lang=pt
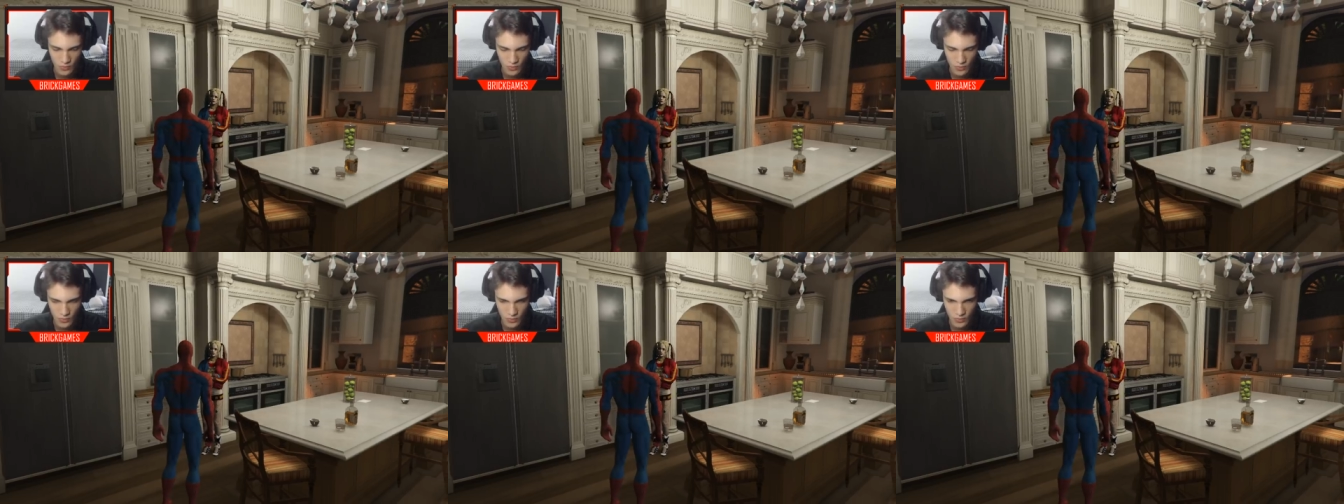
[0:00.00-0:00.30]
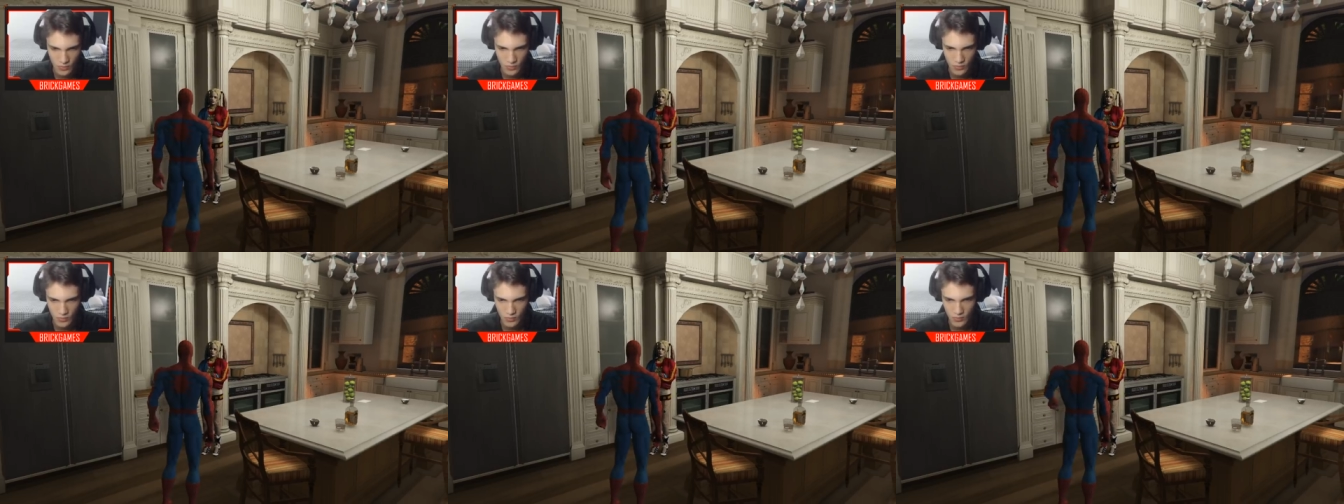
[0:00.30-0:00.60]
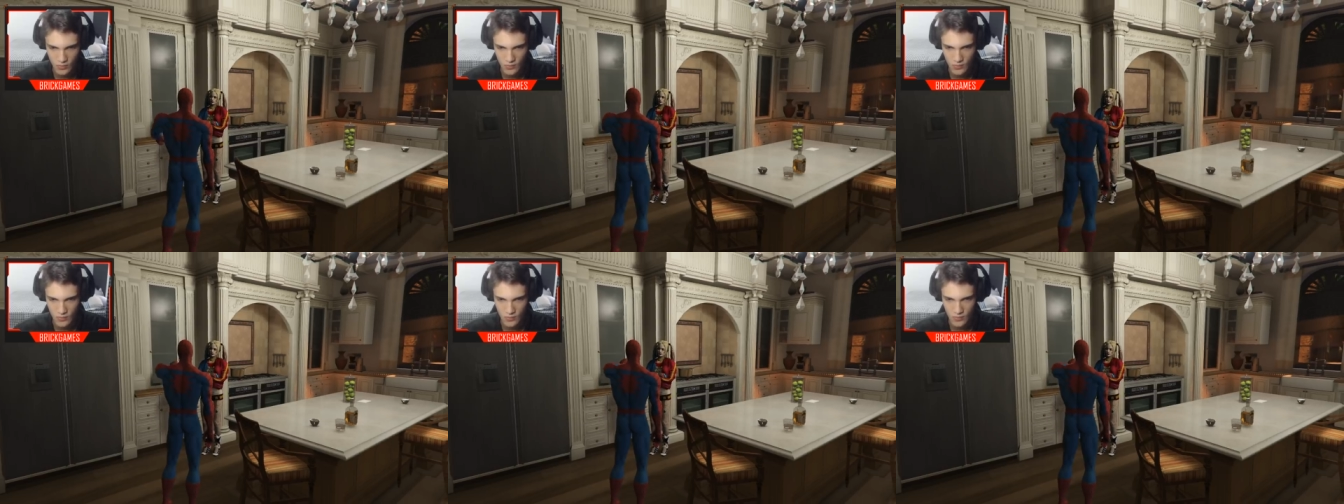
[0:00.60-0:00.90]
Só por
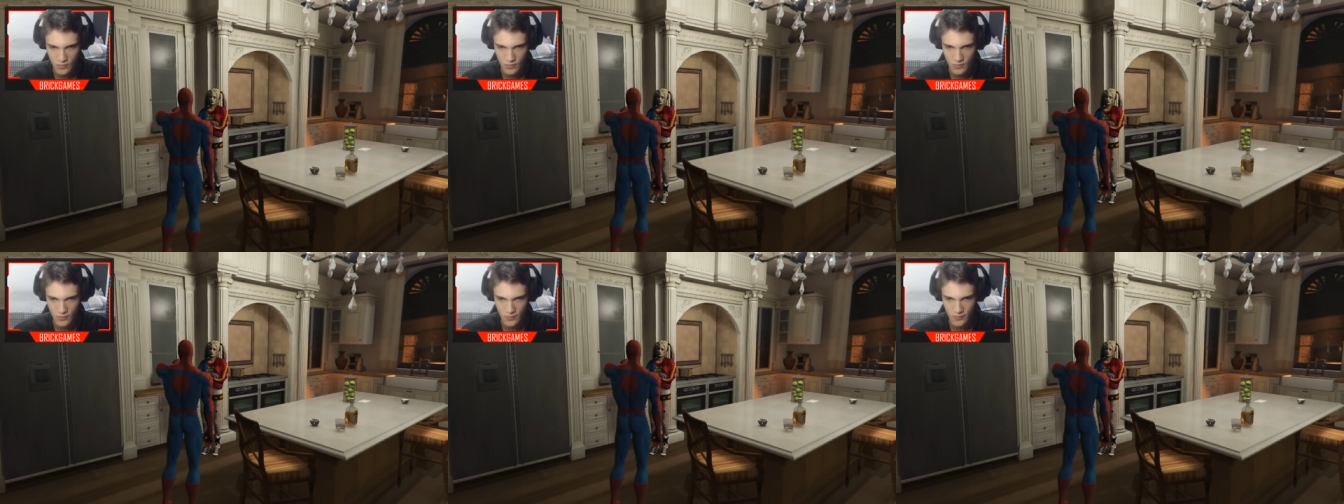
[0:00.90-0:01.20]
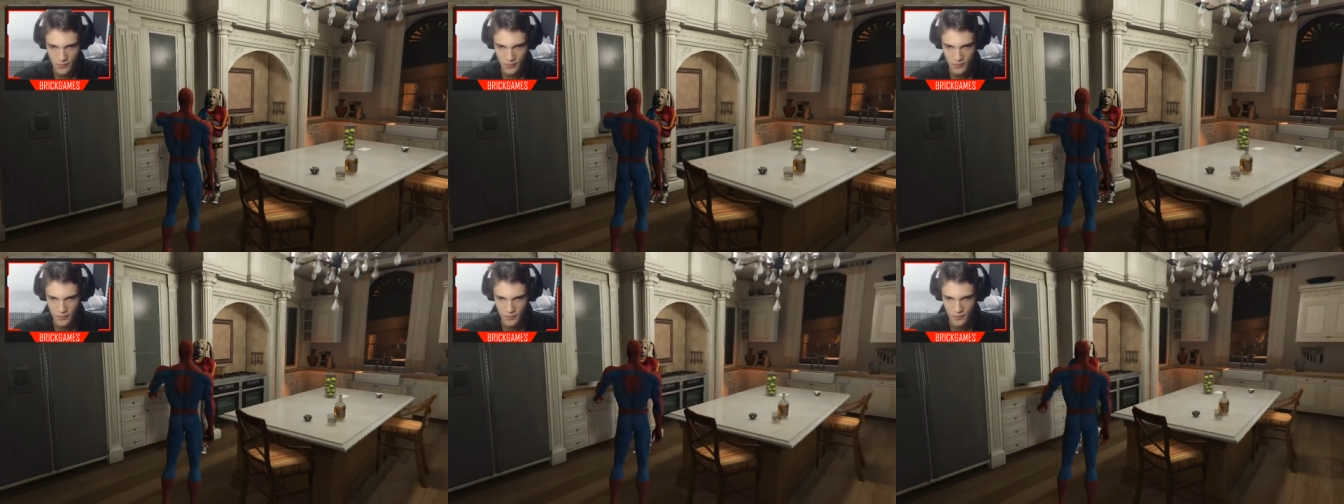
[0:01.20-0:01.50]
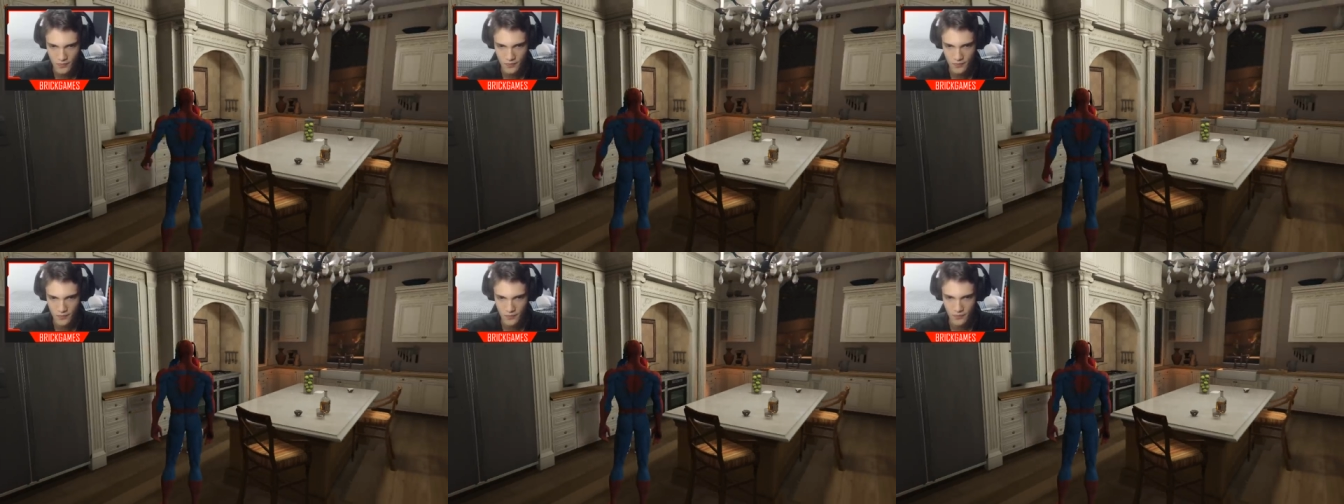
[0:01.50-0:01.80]
causa desse lance de
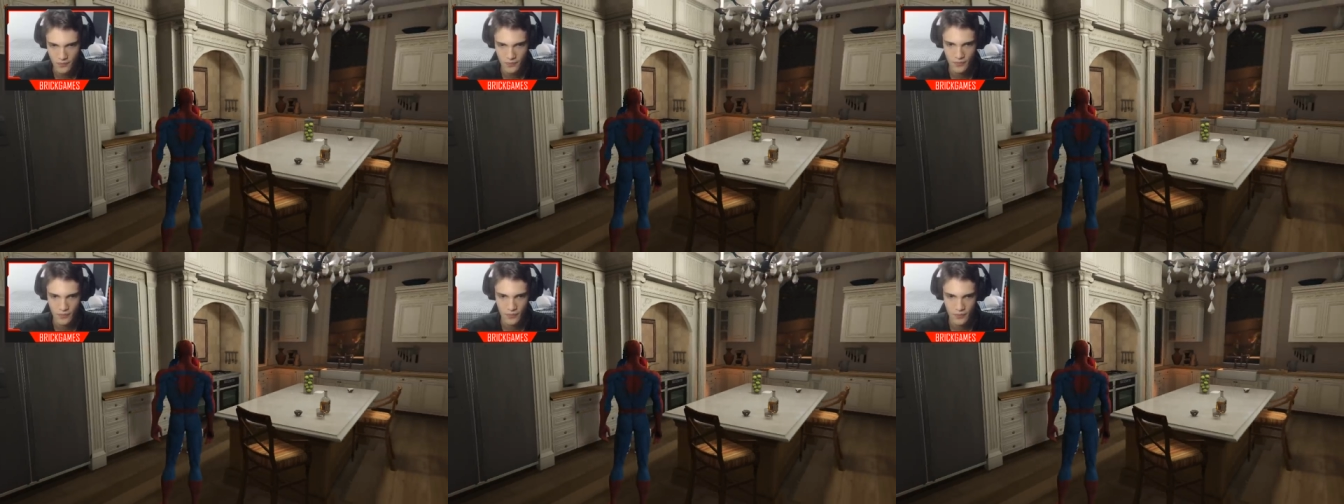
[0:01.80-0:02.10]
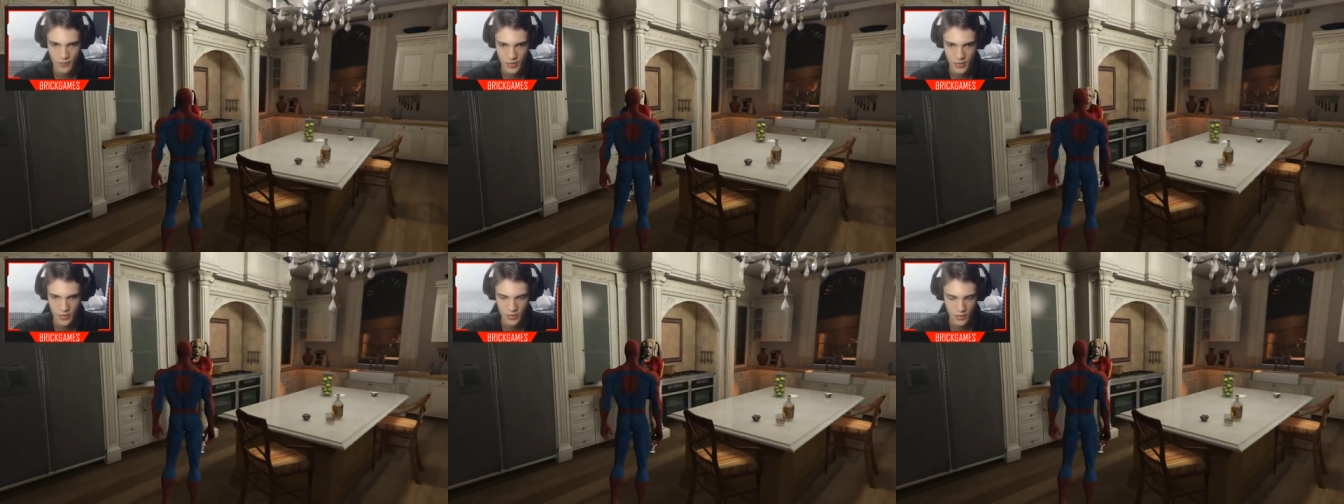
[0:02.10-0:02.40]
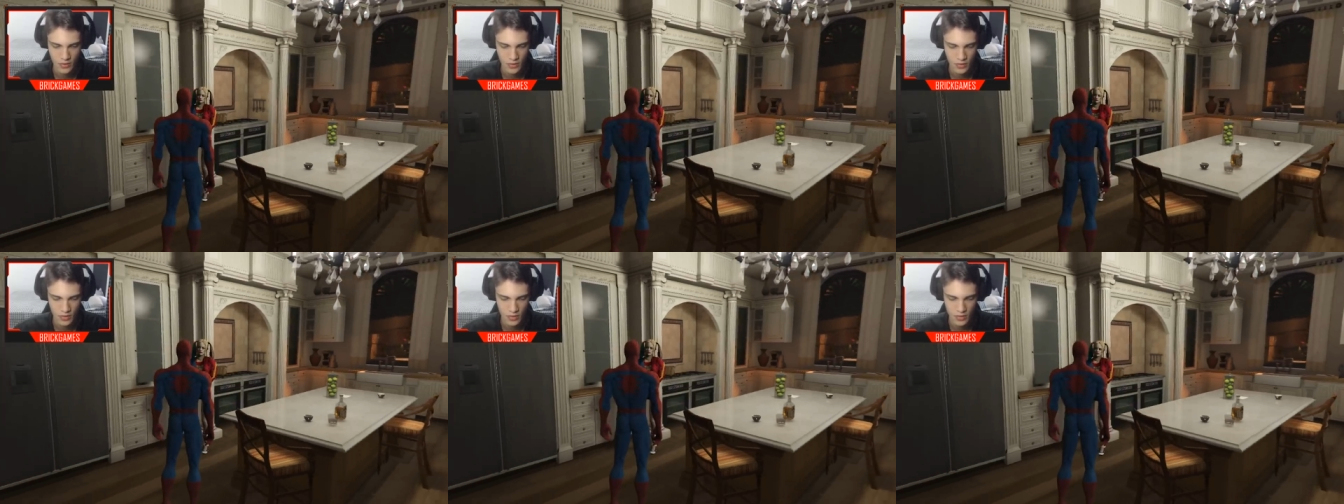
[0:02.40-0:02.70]
vilão e herói?